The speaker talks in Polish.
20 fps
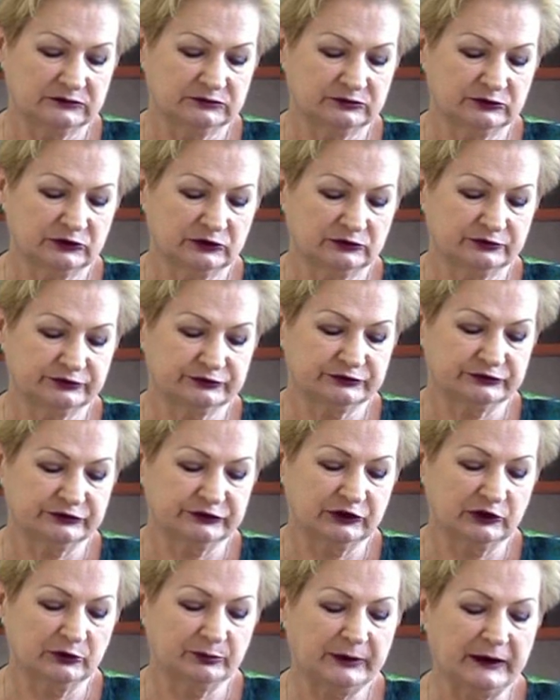no,
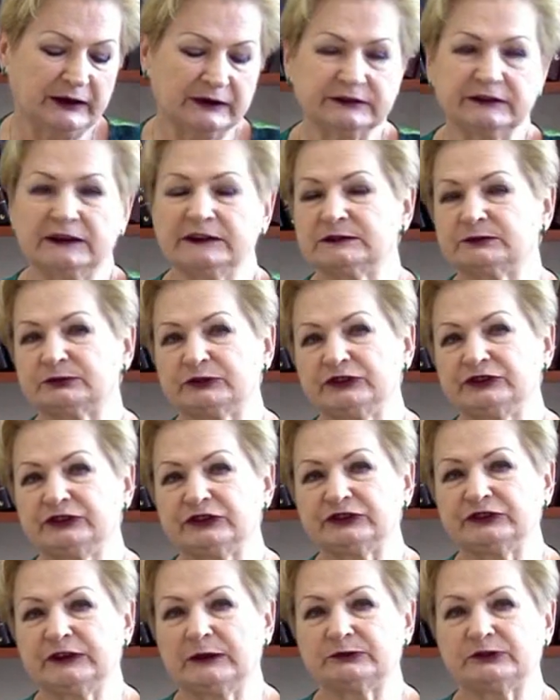nie oparta jest
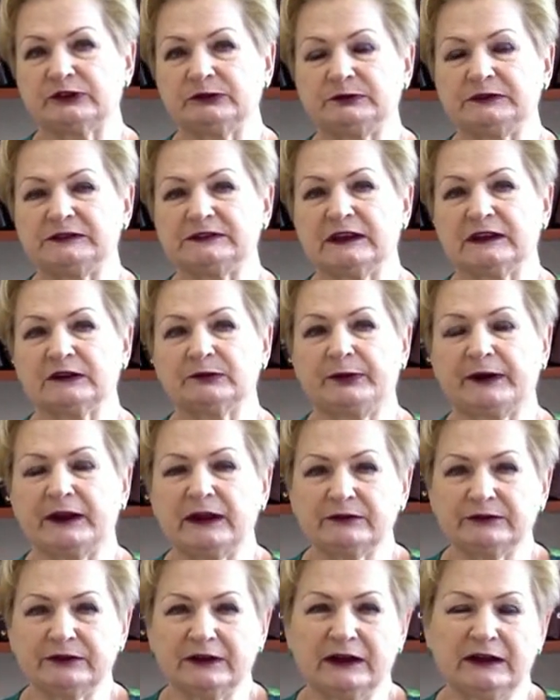przecież na przepisach
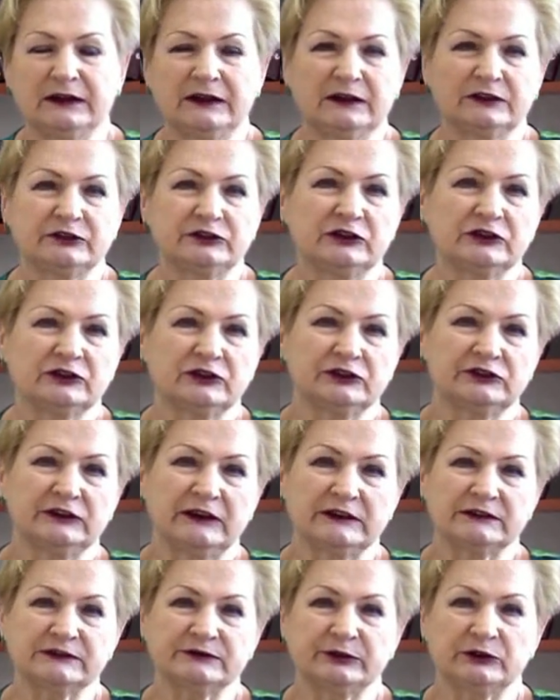prawa, tylko
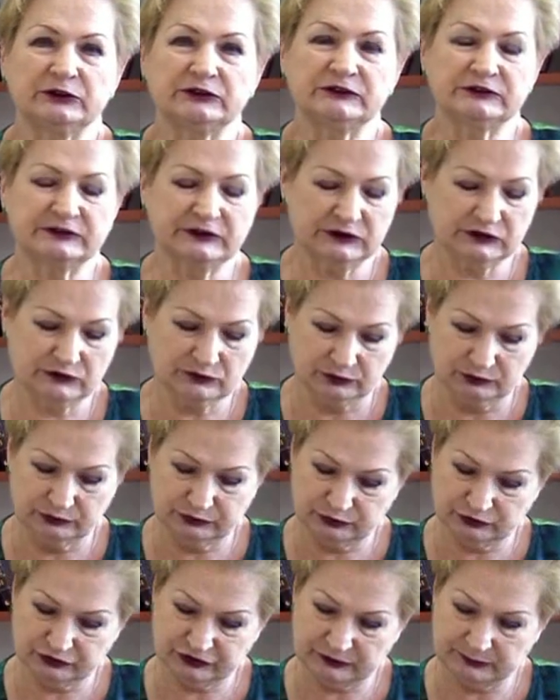na swoistej
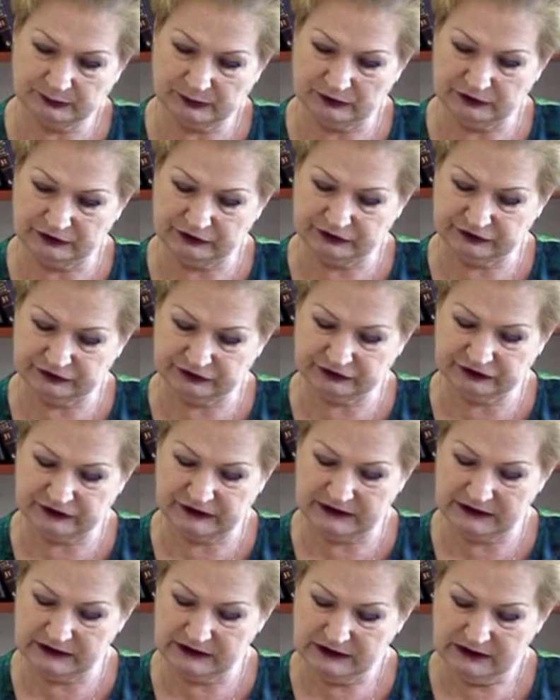kulturze
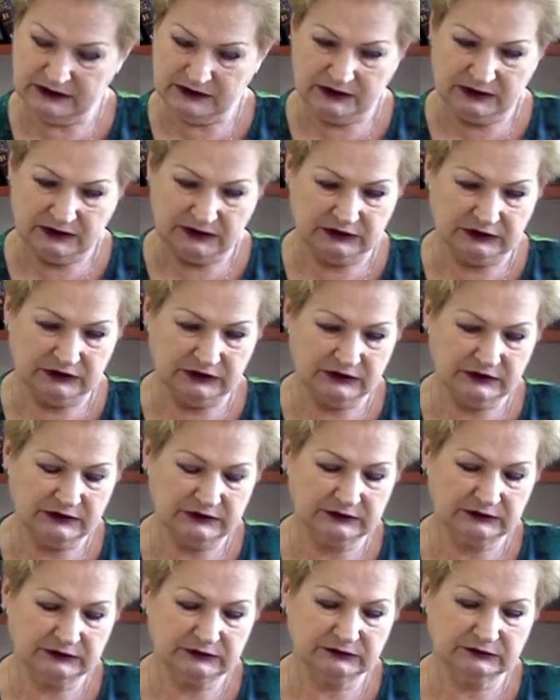politycznej i
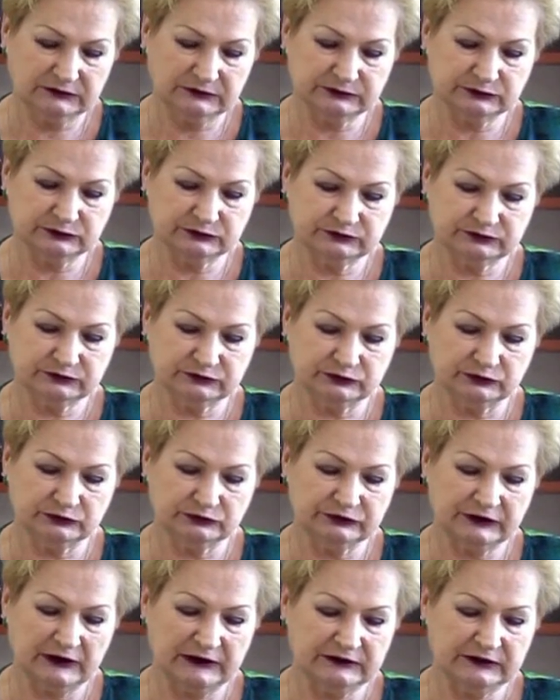
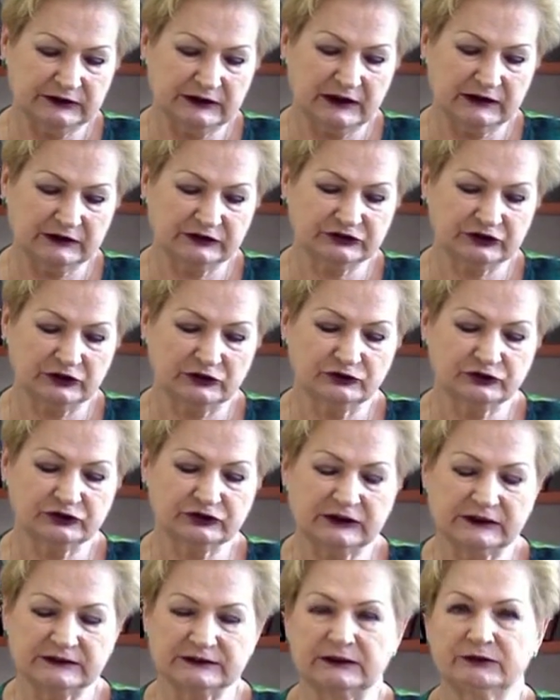Tutaj ta
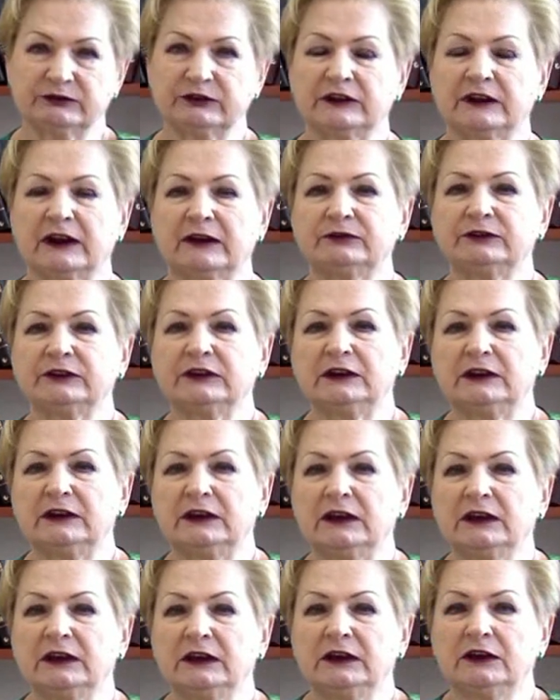książka zawiera
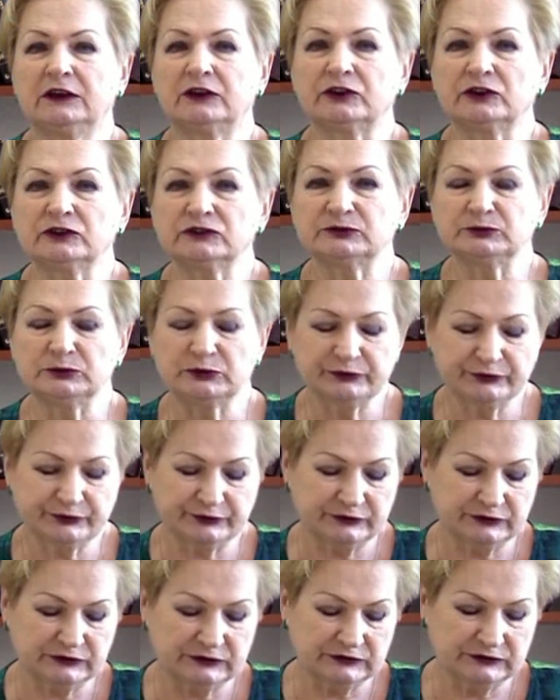wiele
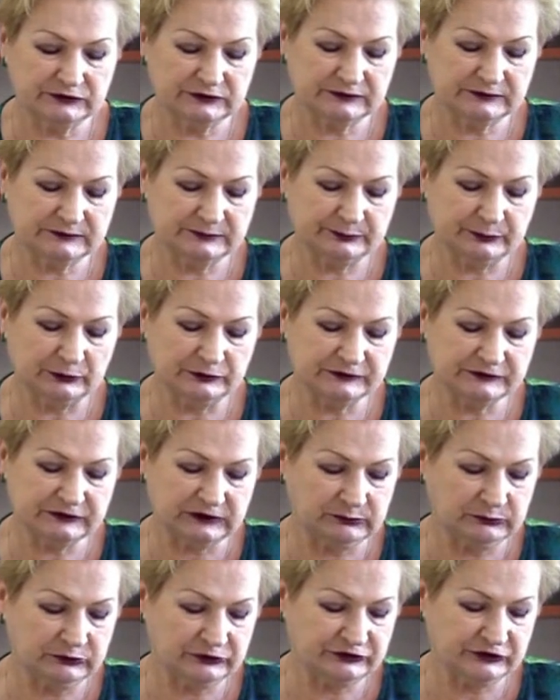rozmów e, z
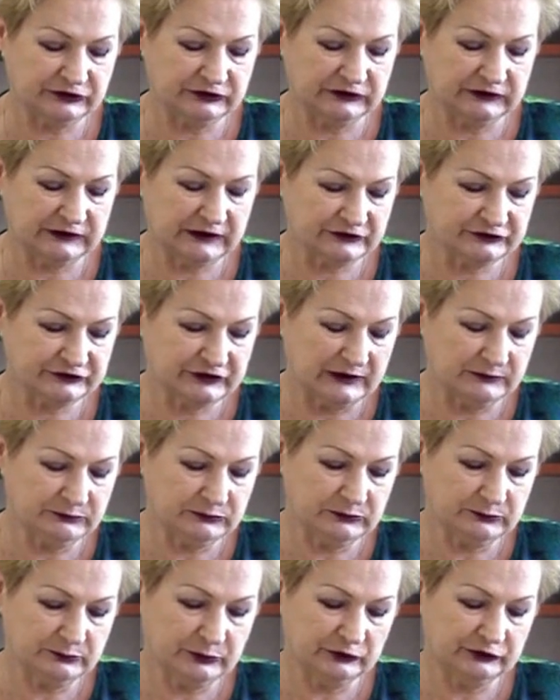polskimi
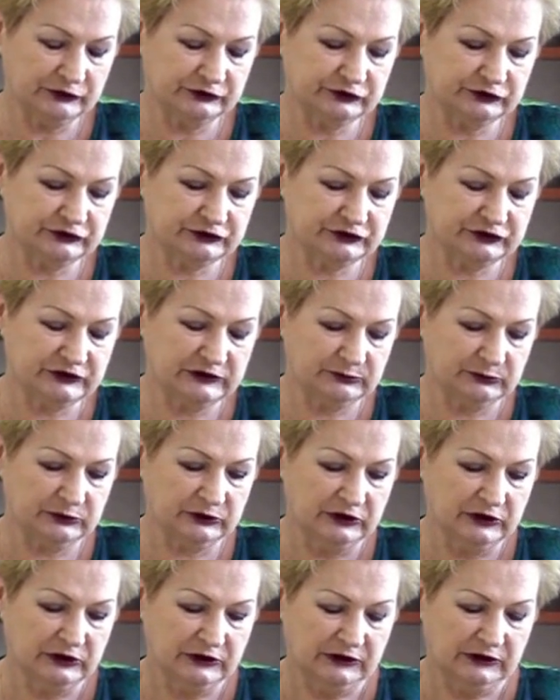dziennikarzami
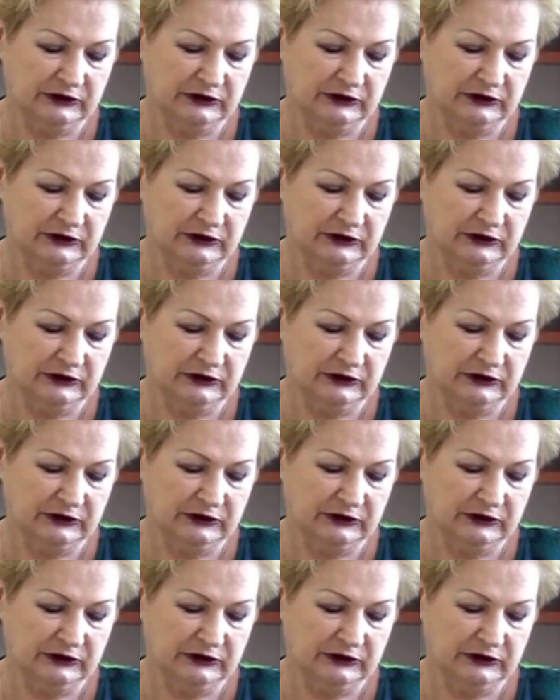politycznymi,